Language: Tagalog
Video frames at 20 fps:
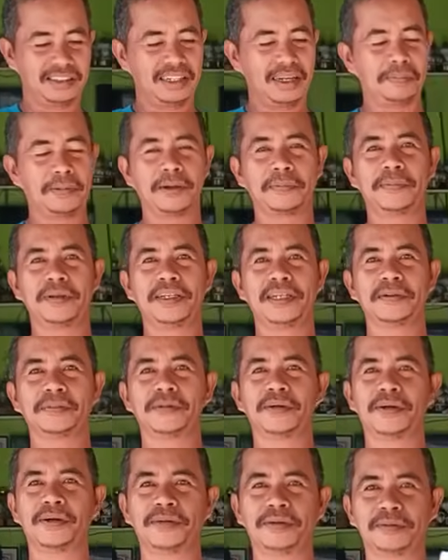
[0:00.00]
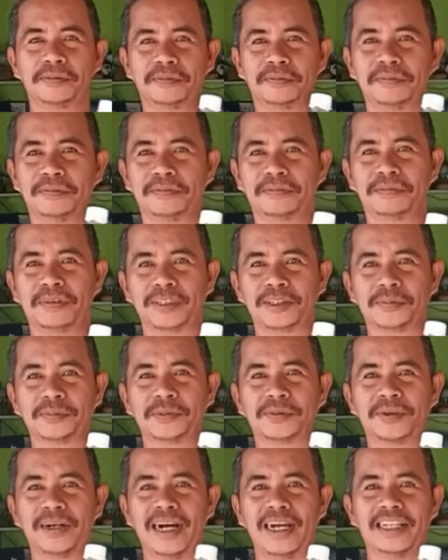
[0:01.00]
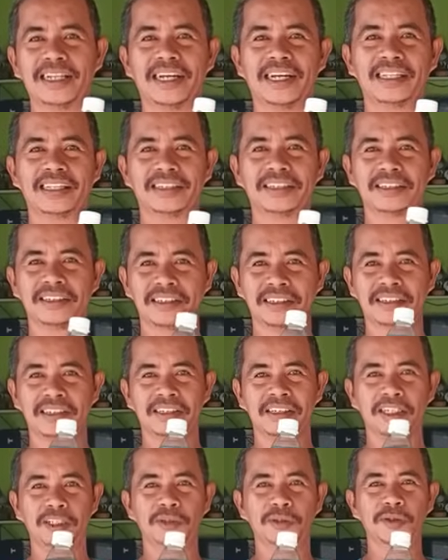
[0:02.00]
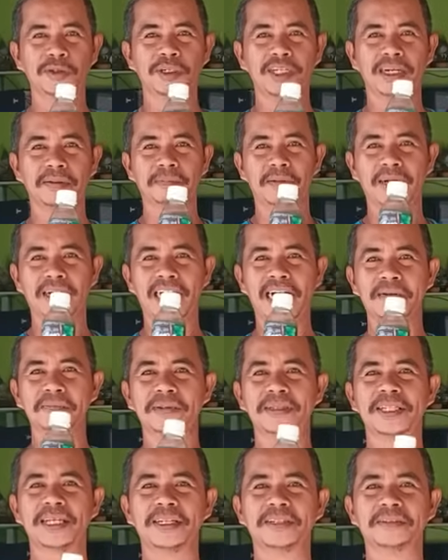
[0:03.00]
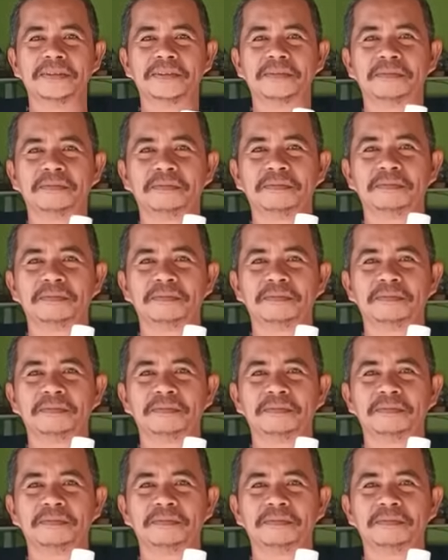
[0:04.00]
napagbigyan mo akong masubukan at ituloy ang paggamit nito.